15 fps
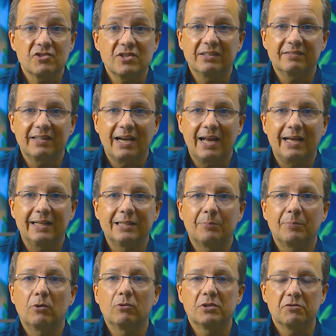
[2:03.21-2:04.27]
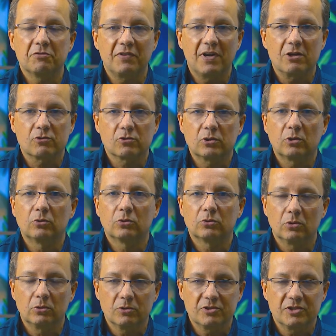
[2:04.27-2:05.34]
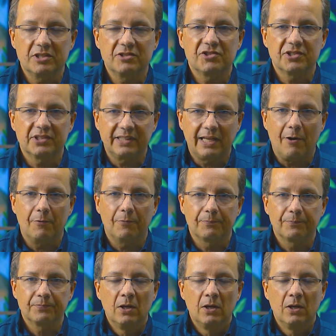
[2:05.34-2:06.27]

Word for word: de entrada para o universo da odontologia digital.